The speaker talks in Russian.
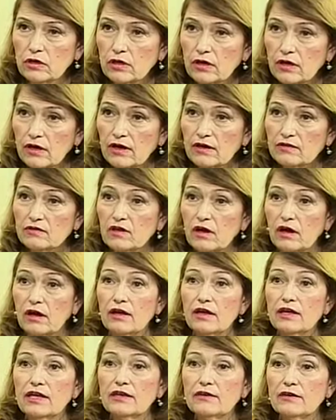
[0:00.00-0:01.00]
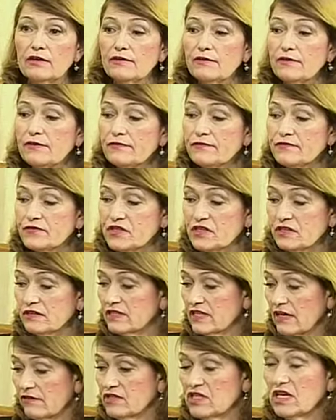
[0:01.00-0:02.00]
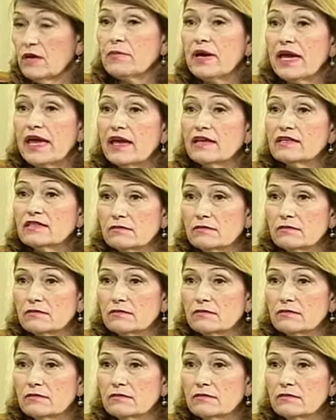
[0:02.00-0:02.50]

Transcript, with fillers: это. Да. да. И, и, и, и все и это благодаря этим...